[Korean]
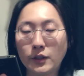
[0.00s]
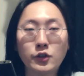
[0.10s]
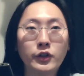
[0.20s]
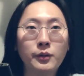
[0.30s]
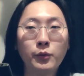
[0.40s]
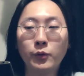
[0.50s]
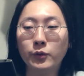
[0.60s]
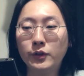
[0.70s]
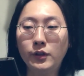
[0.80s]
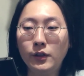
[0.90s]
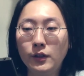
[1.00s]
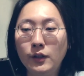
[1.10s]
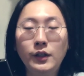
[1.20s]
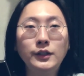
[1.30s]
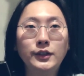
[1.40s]
자, 전화번호는
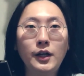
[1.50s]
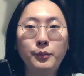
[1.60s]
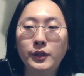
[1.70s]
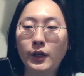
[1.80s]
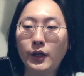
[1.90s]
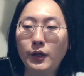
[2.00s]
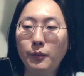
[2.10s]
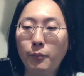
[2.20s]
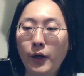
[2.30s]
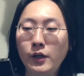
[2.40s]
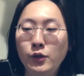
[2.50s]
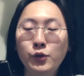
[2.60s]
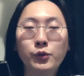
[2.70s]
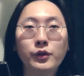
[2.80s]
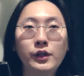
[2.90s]
일삼이
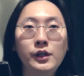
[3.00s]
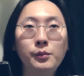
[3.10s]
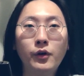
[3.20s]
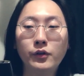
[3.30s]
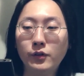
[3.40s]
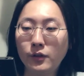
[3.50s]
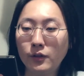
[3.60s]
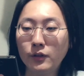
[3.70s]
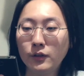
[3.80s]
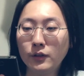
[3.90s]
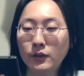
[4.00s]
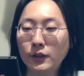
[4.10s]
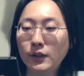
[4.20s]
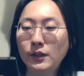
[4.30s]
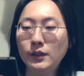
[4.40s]
팔육일 번,
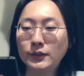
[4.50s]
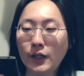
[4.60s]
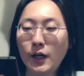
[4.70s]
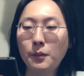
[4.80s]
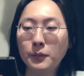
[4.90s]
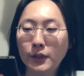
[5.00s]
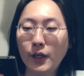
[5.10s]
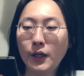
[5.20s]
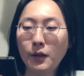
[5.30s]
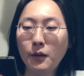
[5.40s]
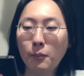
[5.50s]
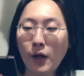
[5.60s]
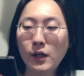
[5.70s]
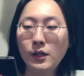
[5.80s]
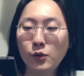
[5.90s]
일삼이
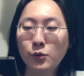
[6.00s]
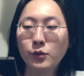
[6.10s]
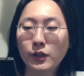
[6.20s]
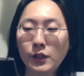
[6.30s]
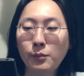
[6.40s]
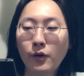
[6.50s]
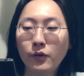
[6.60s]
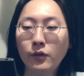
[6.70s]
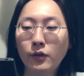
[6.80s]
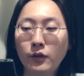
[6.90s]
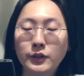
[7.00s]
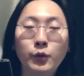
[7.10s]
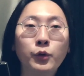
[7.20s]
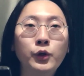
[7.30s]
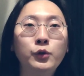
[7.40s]
팔육일 번. 자,
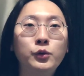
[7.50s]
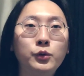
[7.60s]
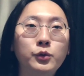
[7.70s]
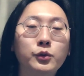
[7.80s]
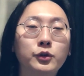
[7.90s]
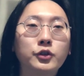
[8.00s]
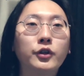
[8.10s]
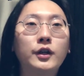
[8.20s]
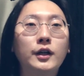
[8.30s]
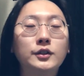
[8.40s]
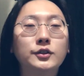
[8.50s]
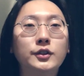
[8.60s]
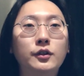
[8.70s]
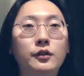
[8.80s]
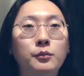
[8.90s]
여기로 전화를
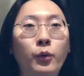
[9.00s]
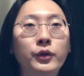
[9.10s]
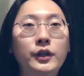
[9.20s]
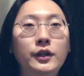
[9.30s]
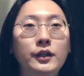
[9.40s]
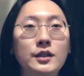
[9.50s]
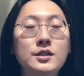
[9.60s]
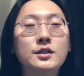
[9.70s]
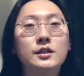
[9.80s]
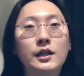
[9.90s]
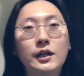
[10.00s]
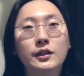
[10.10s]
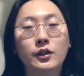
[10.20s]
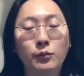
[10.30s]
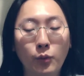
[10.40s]
하셔서 본인 인증을 해야
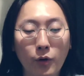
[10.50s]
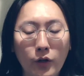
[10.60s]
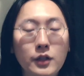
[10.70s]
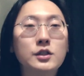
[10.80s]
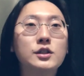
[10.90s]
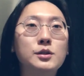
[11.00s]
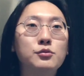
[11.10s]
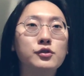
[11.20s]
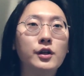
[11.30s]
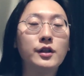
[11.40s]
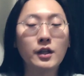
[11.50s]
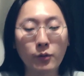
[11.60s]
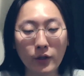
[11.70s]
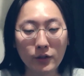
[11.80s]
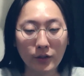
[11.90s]
돼요. 뭐 몇 가지 질문을
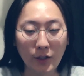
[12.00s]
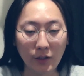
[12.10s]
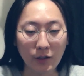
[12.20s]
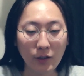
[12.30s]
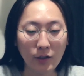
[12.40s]
한다고 하는데,